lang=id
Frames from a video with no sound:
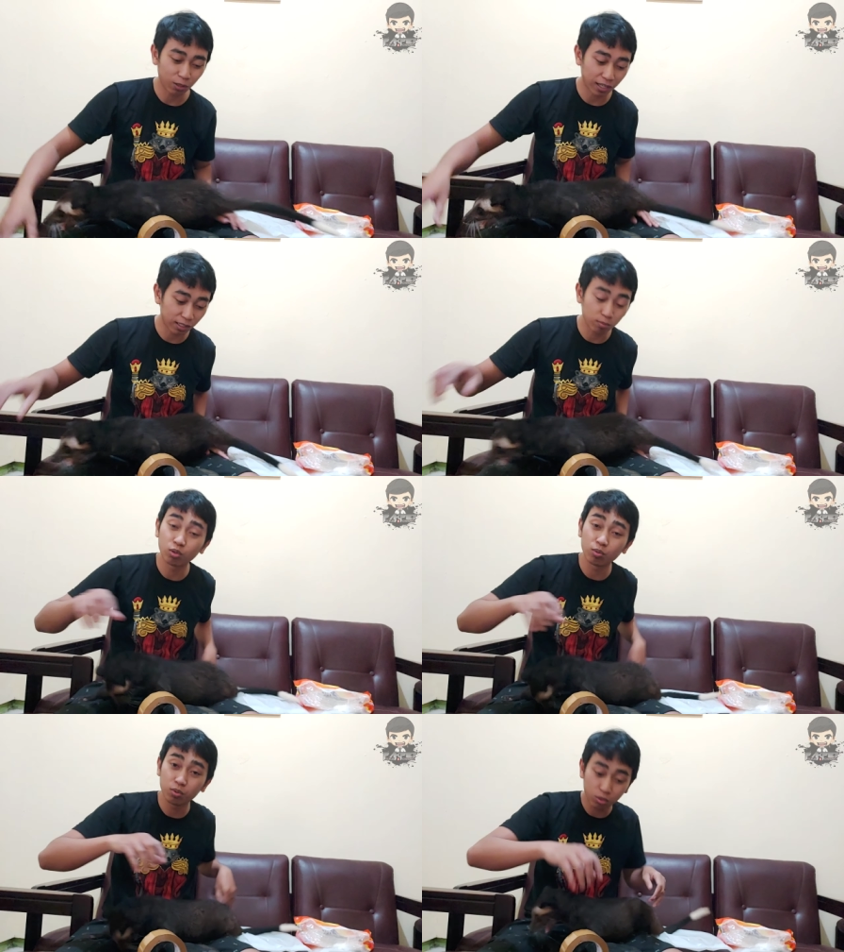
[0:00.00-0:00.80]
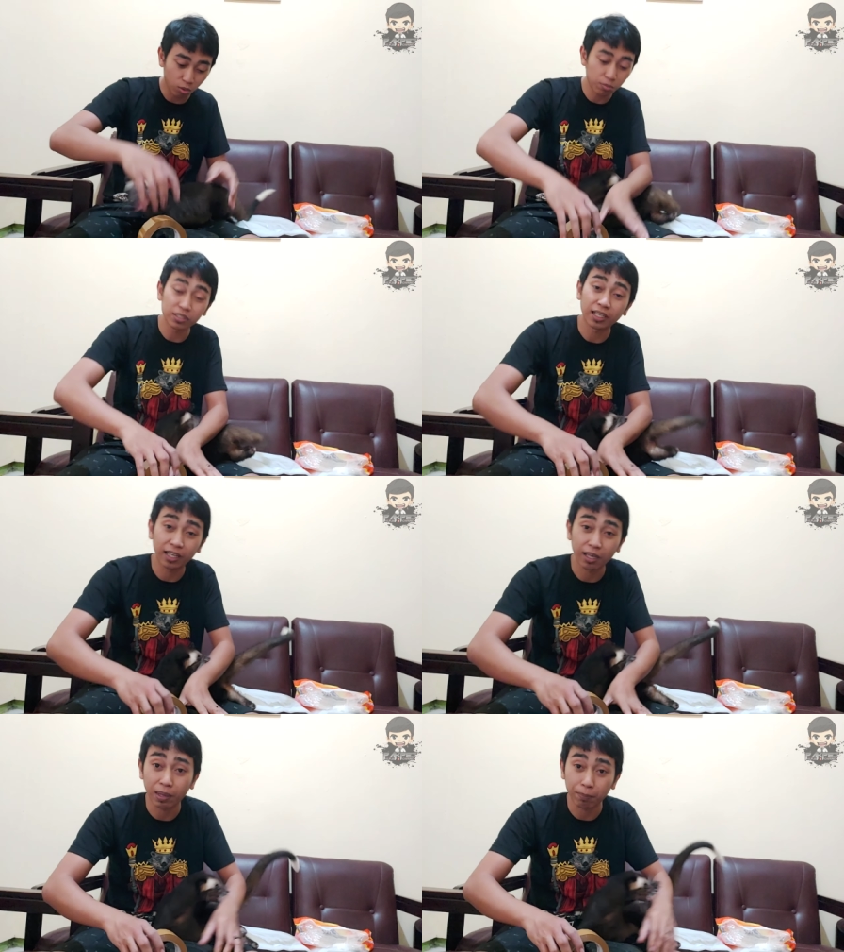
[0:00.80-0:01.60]
kalau lagi buru-buru
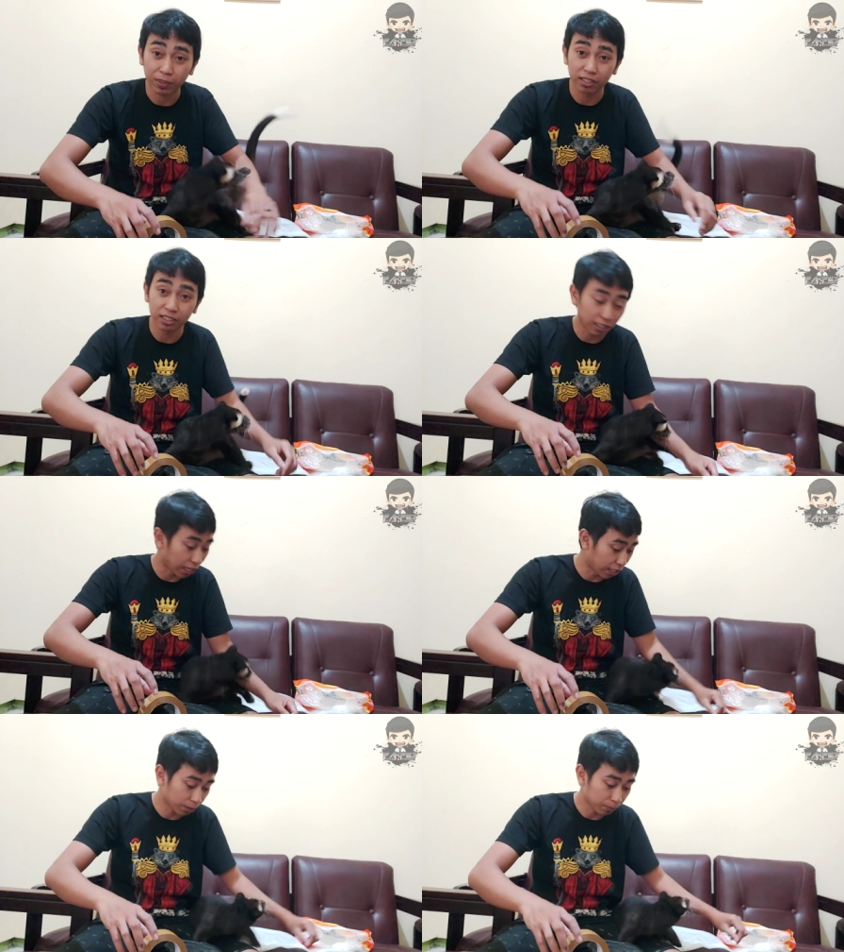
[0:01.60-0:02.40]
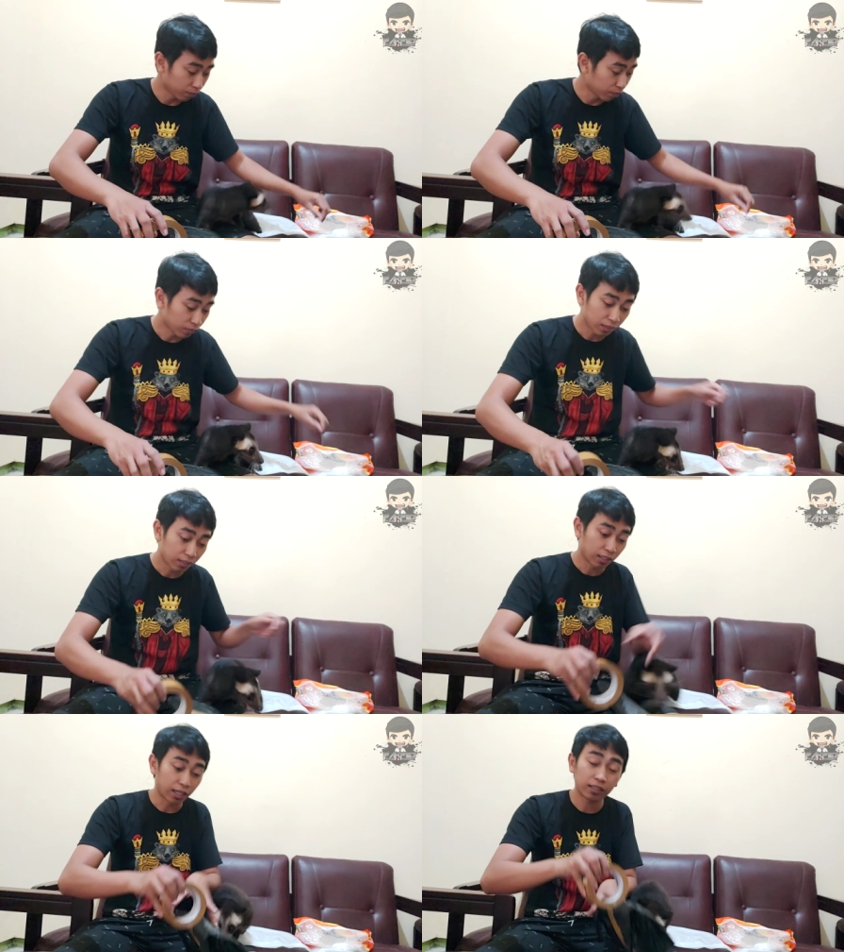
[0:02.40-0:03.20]
misalnya kayak Pak Pet nih sekarang
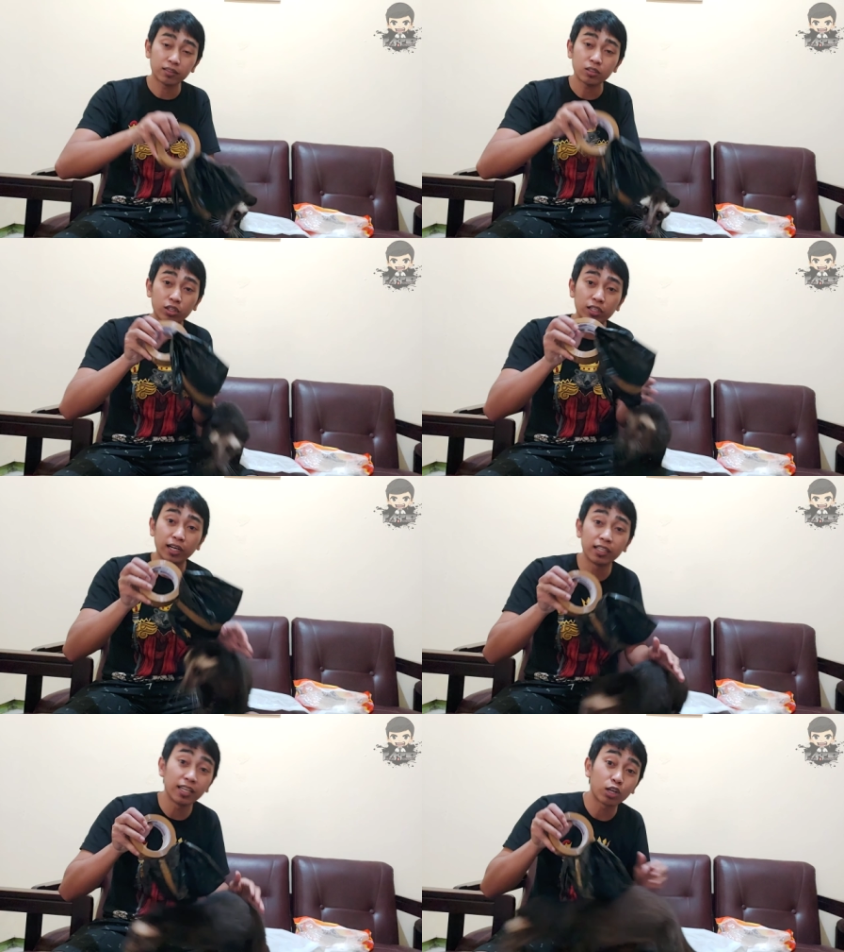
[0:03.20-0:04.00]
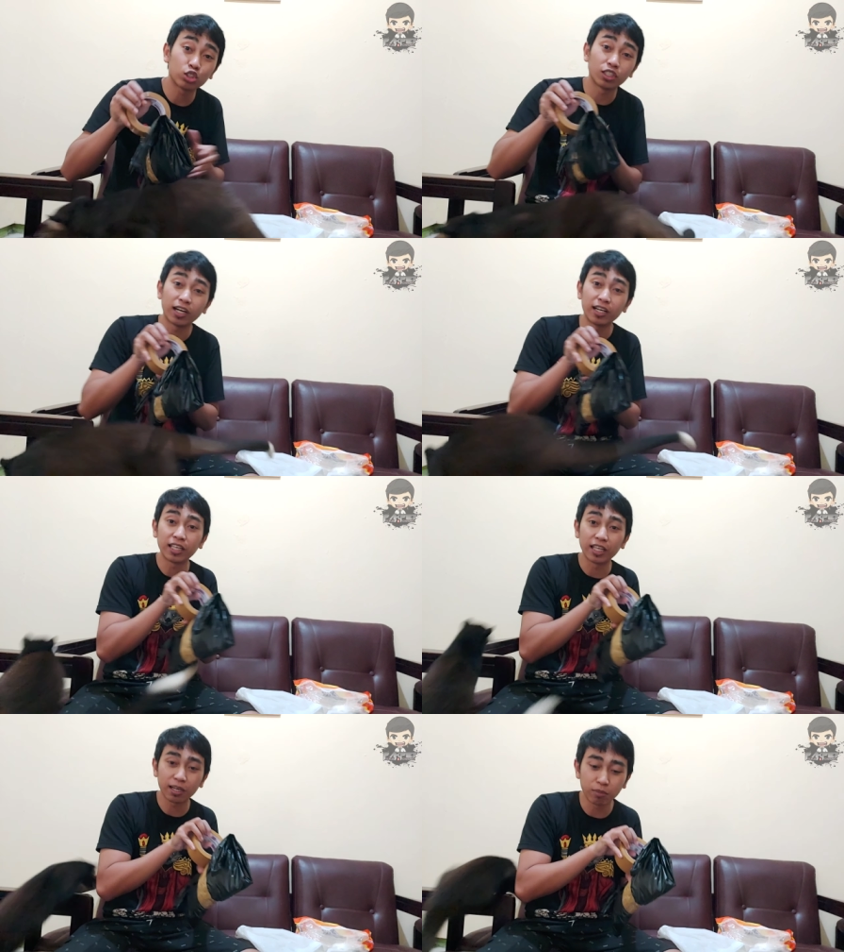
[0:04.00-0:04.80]
kan orderan ini harus segera
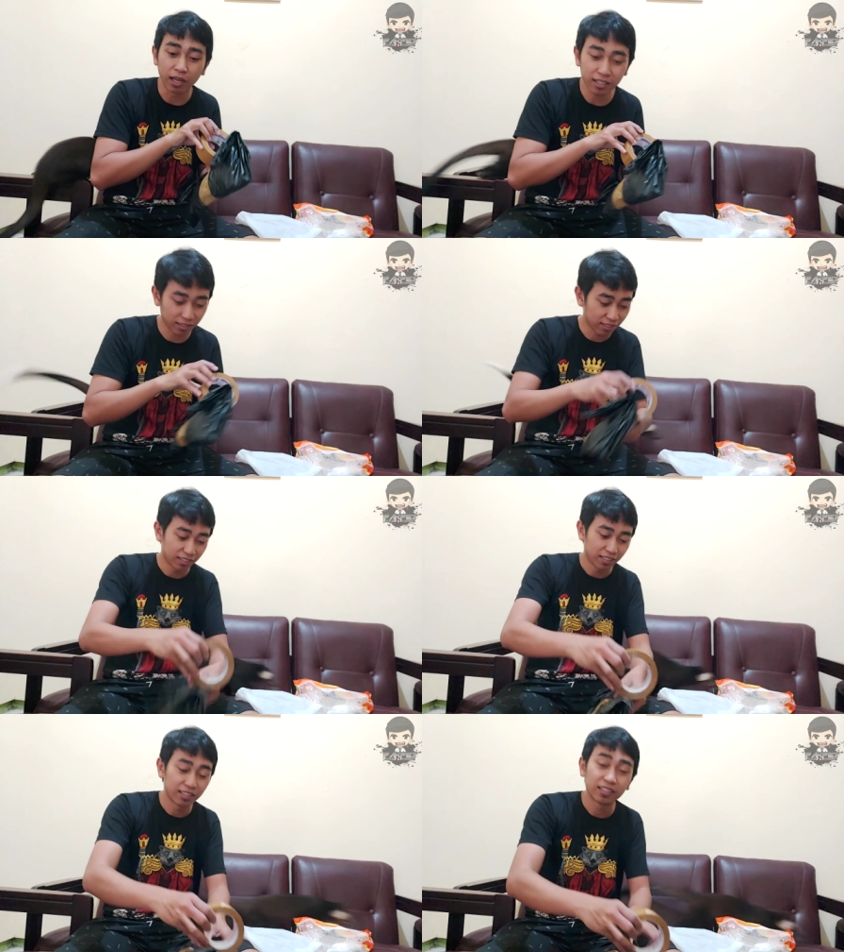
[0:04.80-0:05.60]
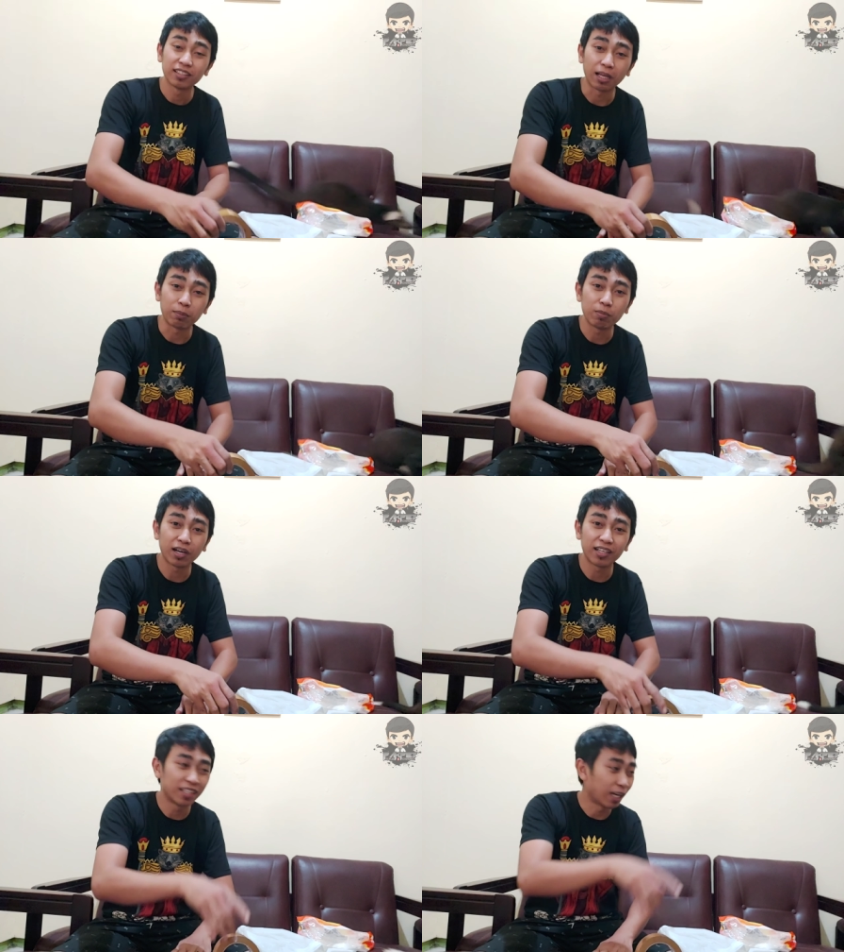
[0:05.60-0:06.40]
dikirim ya tapi
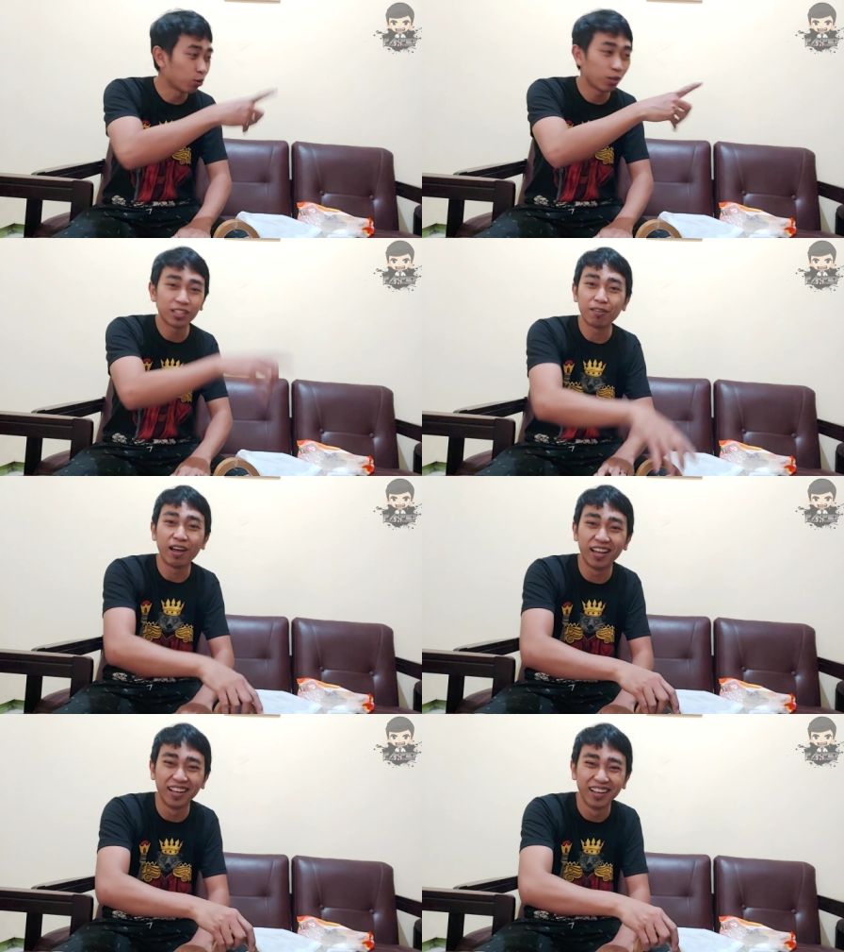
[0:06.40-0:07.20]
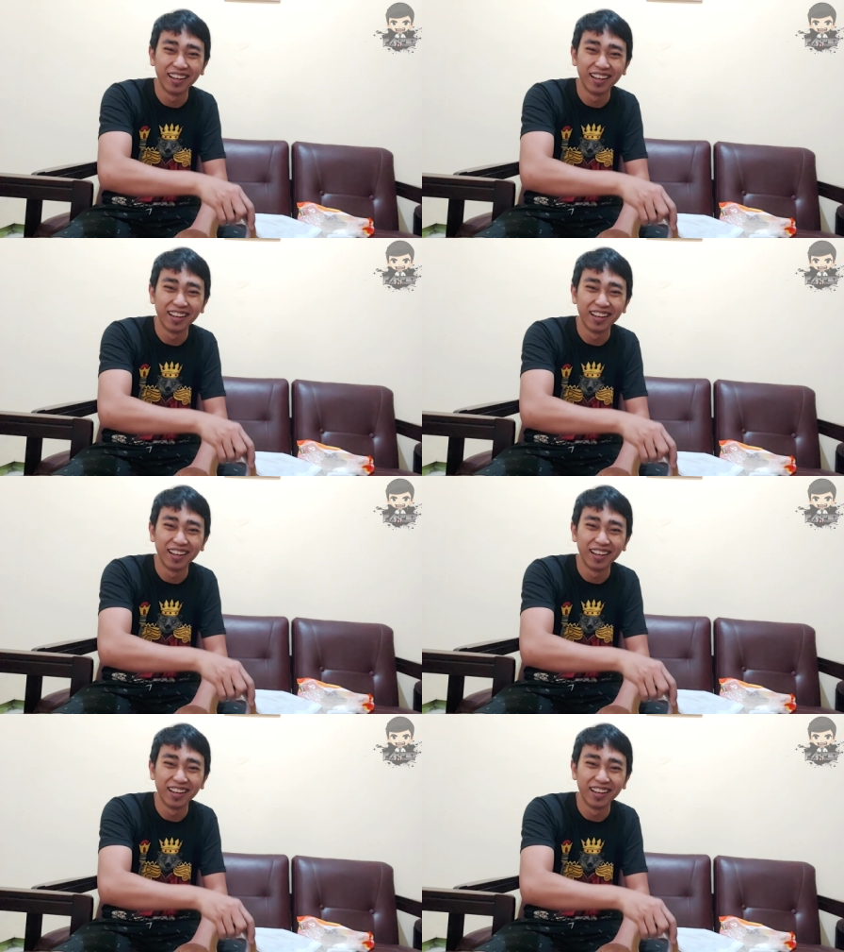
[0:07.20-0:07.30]
malah digangguin sama